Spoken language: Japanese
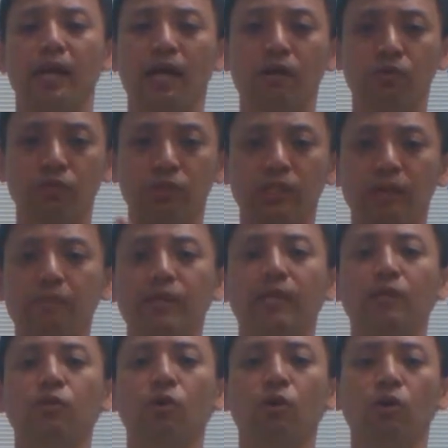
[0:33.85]
顎の痛み
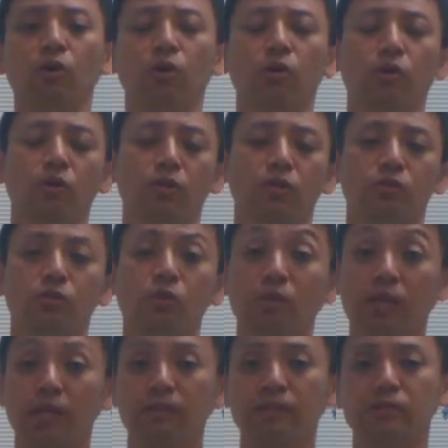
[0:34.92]
など症例